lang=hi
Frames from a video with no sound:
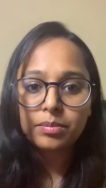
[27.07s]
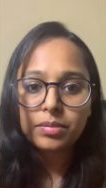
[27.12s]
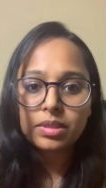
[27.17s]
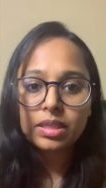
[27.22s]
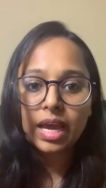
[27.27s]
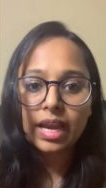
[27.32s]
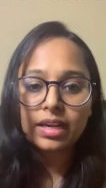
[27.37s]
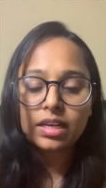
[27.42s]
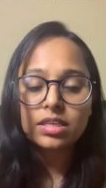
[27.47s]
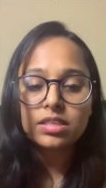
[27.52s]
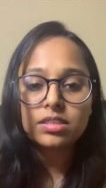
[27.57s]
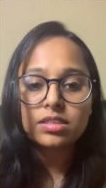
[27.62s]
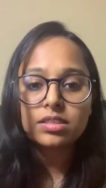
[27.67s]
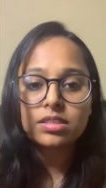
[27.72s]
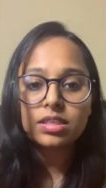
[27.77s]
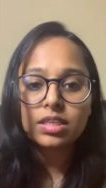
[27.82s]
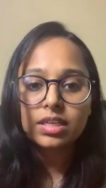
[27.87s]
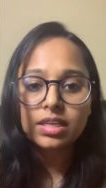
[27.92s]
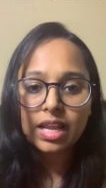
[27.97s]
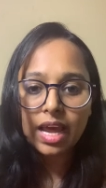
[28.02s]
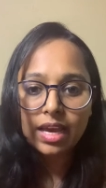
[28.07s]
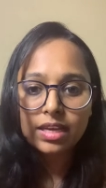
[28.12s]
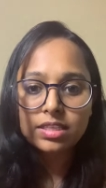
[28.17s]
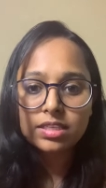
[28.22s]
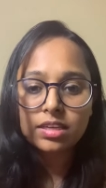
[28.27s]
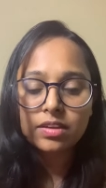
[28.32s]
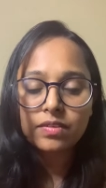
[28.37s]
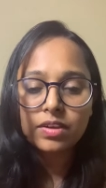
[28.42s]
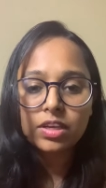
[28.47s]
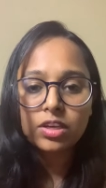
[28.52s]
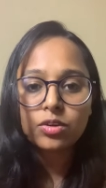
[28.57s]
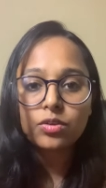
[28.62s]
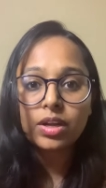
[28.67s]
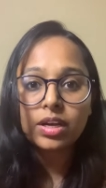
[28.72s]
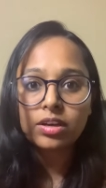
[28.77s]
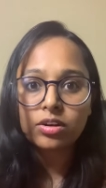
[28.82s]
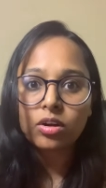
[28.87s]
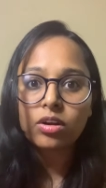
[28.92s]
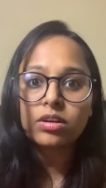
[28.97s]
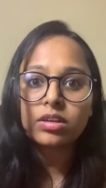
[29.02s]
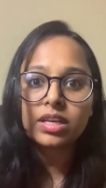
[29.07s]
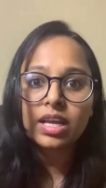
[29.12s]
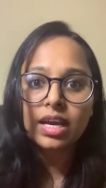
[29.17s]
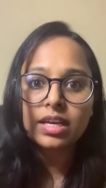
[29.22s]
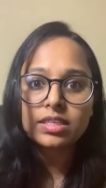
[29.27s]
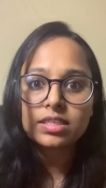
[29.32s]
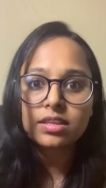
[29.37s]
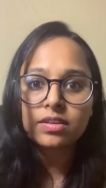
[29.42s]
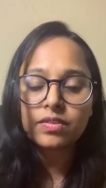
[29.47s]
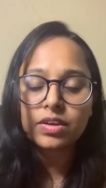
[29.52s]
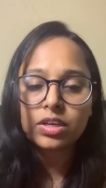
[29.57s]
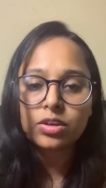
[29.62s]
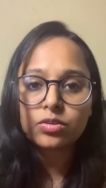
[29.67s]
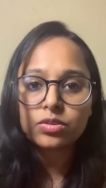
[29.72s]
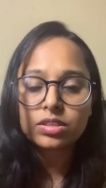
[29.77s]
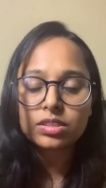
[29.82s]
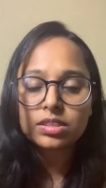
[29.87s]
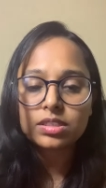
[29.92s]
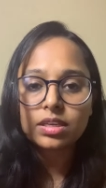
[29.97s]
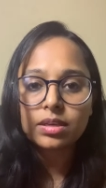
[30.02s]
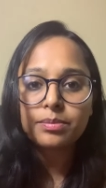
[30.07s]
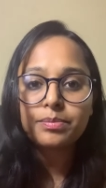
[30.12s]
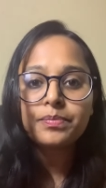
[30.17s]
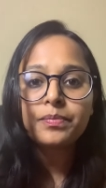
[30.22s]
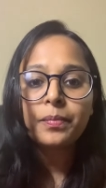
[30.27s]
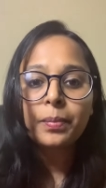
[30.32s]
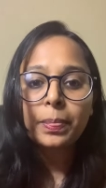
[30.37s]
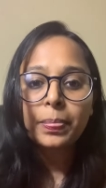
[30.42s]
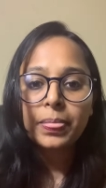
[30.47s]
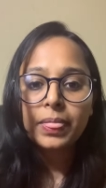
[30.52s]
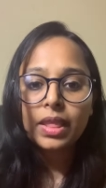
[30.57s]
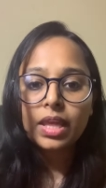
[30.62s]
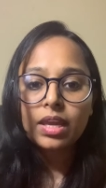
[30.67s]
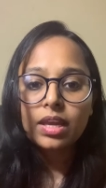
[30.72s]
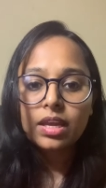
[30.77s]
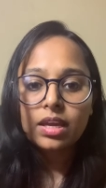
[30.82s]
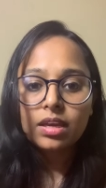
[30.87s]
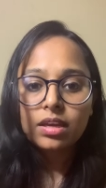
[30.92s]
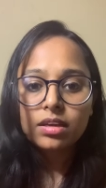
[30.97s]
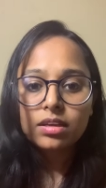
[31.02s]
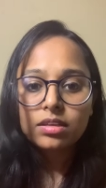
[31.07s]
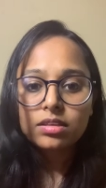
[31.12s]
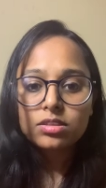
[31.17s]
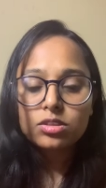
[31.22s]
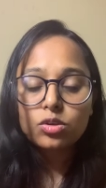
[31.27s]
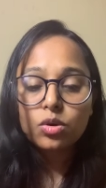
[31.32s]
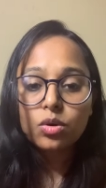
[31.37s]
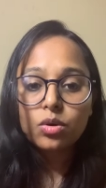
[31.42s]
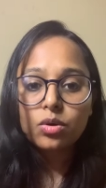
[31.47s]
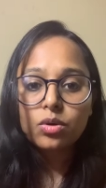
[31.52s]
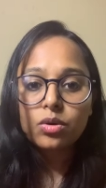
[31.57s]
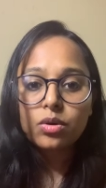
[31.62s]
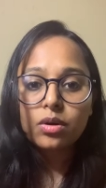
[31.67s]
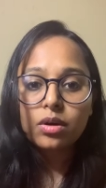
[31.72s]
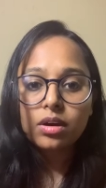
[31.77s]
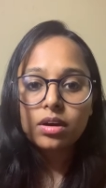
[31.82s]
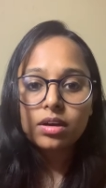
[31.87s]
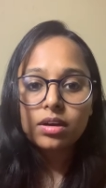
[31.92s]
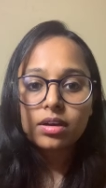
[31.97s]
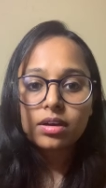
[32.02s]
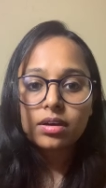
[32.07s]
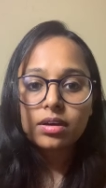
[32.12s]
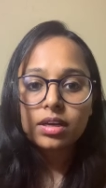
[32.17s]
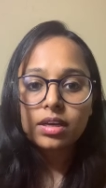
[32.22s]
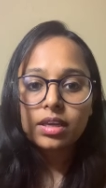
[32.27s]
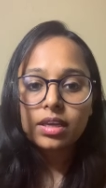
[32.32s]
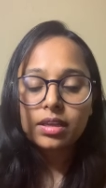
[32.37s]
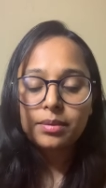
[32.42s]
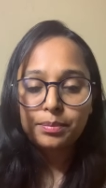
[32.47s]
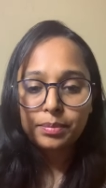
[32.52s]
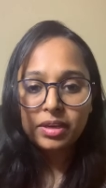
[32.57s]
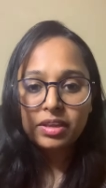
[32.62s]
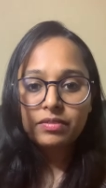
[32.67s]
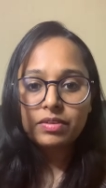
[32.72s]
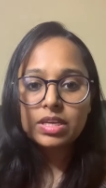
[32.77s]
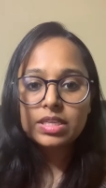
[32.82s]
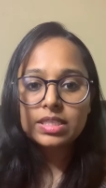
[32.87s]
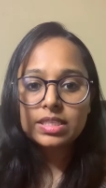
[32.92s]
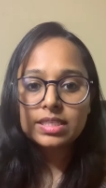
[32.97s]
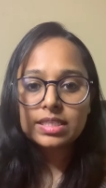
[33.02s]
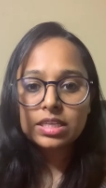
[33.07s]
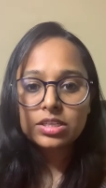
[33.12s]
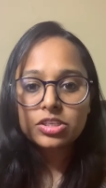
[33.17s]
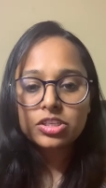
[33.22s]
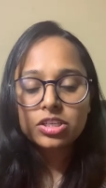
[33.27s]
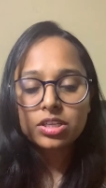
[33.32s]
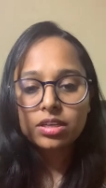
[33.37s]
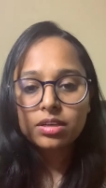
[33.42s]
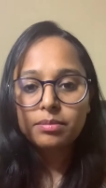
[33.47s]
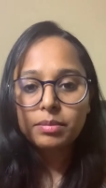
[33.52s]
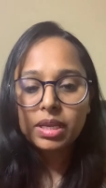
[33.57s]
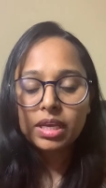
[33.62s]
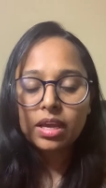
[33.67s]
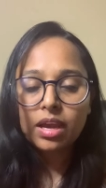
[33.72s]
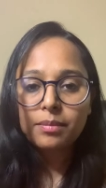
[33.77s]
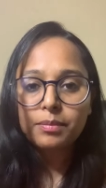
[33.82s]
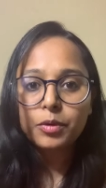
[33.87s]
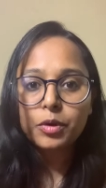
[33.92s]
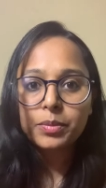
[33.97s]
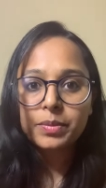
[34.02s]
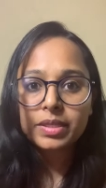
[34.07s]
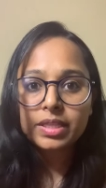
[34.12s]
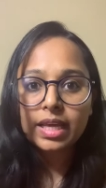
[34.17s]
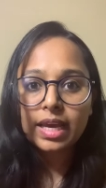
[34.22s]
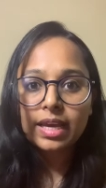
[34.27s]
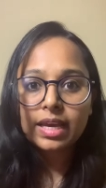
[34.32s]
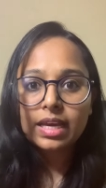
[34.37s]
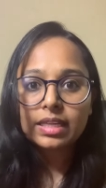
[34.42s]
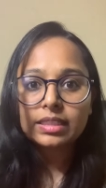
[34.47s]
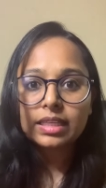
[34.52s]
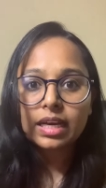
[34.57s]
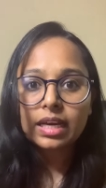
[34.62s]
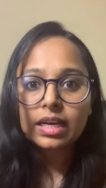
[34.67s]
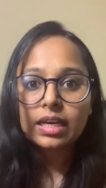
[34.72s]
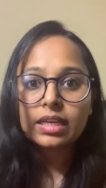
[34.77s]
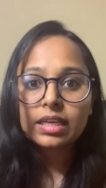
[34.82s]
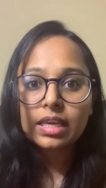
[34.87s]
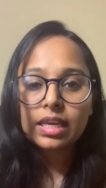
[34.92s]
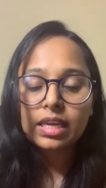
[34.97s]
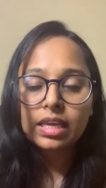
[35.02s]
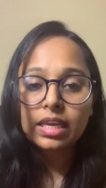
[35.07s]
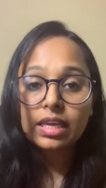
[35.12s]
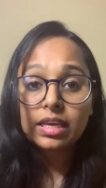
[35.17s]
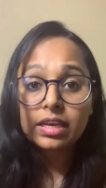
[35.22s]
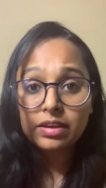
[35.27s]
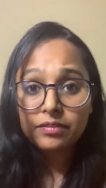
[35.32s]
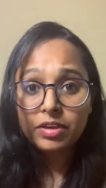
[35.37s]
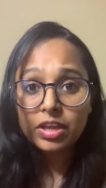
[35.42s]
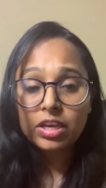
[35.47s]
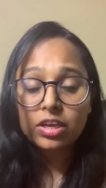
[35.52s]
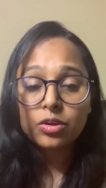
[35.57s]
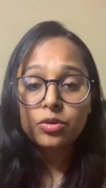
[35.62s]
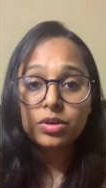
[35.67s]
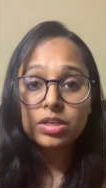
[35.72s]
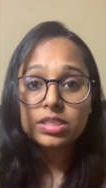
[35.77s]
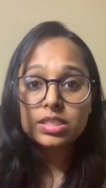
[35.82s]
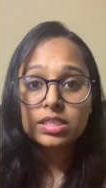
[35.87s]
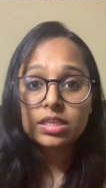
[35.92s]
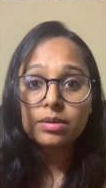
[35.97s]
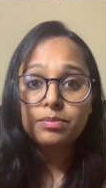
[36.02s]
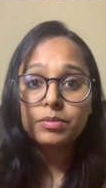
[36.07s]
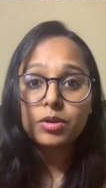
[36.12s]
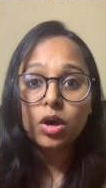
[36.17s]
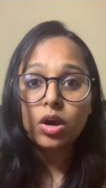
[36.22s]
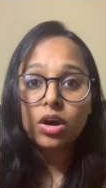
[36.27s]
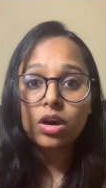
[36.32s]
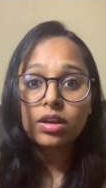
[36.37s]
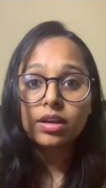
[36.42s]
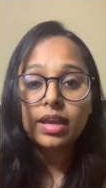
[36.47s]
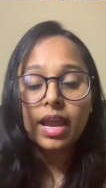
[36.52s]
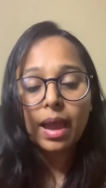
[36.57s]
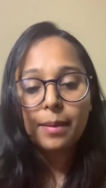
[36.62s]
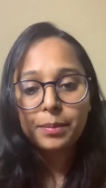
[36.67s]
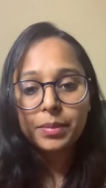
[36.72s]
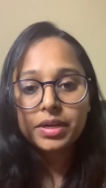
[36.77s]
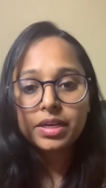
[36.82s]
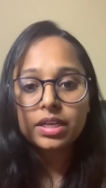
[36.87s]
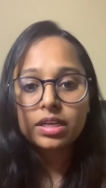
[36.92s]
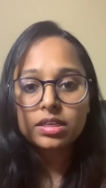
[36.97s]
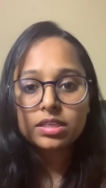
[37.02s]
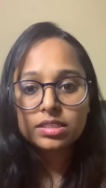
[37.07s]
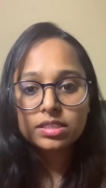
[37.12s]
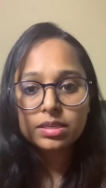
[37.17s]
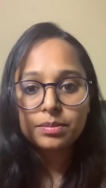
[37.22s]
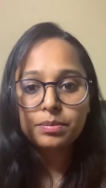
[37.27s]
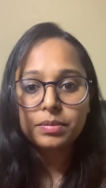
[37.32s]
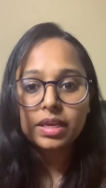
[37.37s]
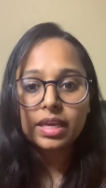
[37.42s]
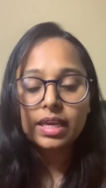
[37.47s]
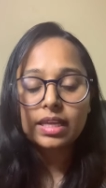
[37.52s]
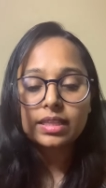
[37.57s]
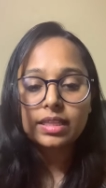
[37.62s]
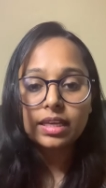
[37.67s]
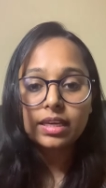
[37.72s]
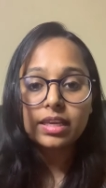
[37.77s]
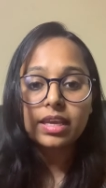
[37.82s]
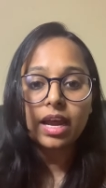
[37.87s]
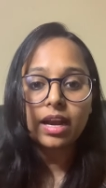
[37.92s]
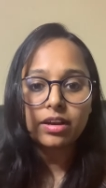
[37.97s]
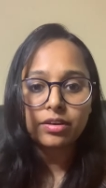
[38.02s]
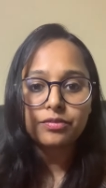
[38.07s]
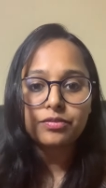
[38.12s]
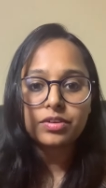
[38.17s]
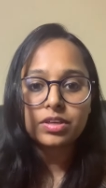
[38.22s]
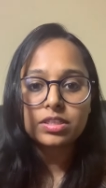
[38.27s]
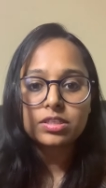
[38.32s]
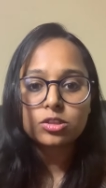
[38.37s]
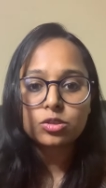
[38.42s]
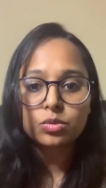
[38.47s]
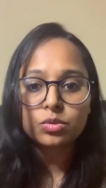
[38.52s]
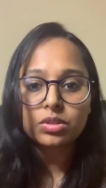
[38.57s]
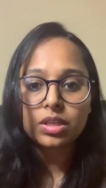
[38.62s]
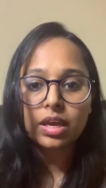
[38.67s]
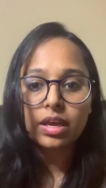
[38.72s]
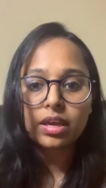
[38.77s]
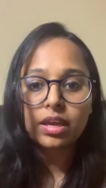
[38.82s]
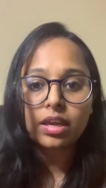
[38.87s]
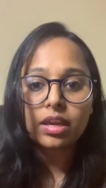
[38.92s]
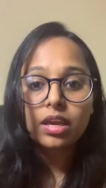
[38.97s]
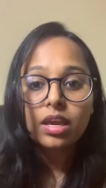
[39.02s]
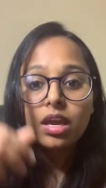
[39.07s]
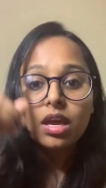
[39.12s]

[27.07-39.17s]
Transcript: दैट इज टैक्स रेवेन्यू एंड नॉन टैक्स रेवेन्यू revenue सो इन प्रीवियस सेशन मैंने आपको बताया था कि रेवेन्यू रिसिप्ट और कैपिटल रिसिप्ट के अंदर क्या डिफरेंस होता है